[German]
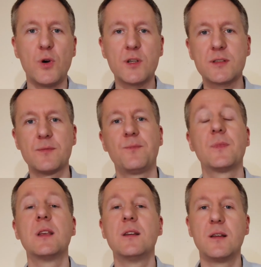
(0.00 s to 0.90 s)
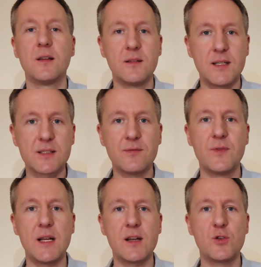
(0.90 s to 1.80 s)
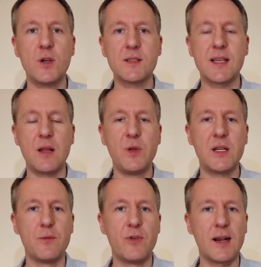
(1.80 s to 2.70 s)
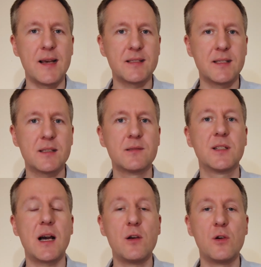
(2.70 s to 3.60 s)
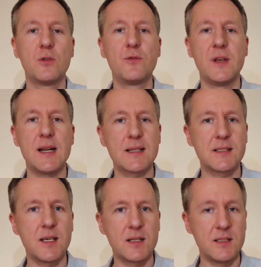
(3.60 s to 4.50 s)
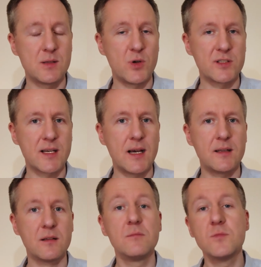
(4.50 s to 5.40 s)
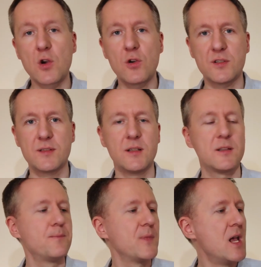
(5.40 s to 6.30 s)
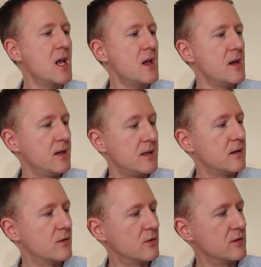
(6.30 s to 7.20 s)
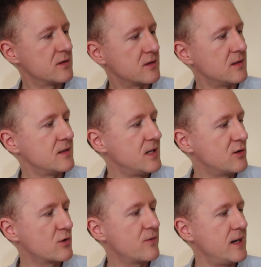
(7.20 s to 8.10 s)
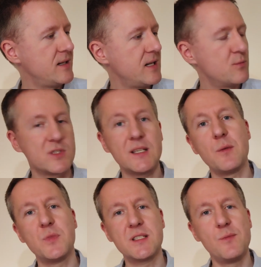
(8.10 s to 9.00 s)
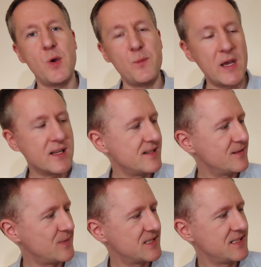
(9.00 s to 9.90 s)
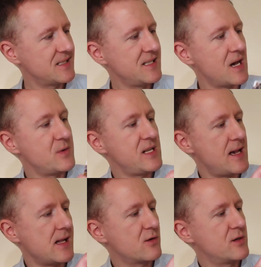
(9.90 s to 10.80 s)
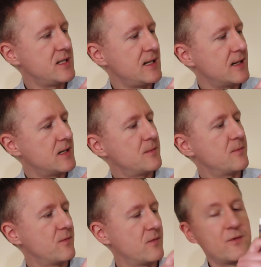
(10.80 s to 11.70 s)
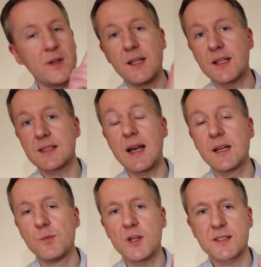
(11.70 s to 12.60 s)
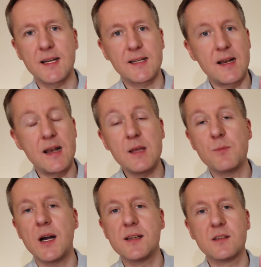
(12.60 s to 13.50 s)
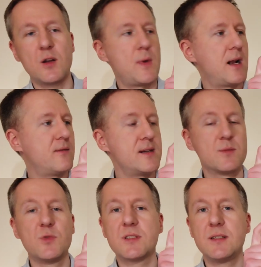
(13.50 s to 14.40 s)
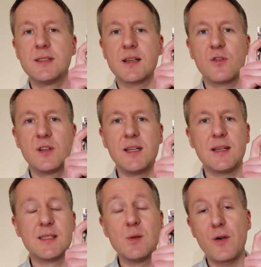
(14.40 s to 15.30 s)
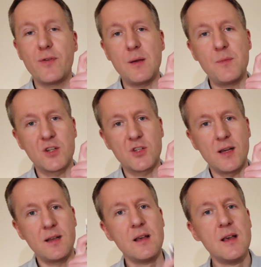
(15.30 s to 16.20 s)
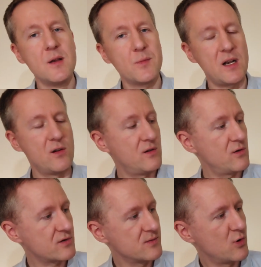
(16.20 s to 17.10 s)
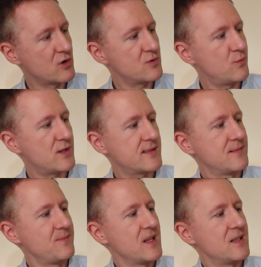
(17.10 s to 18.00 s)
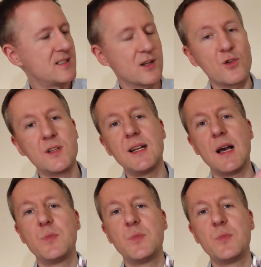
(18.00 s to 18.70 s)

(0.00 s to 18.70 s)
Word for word: Post. Äh, das war der teuerste Anbieter im Vergleichstest. 3,84 Euro hat diese Postkarte gekostet. Und die Druckqualität muss ich ein bisschen bemängeln. Man sieht es hier am DRL-Container wenn ich jetzt eine andere Postkarte daneben halte, normalerweise müsste dieser Container silberfarben erscheinen. Bei der luxemburgischen Post ist der Container ein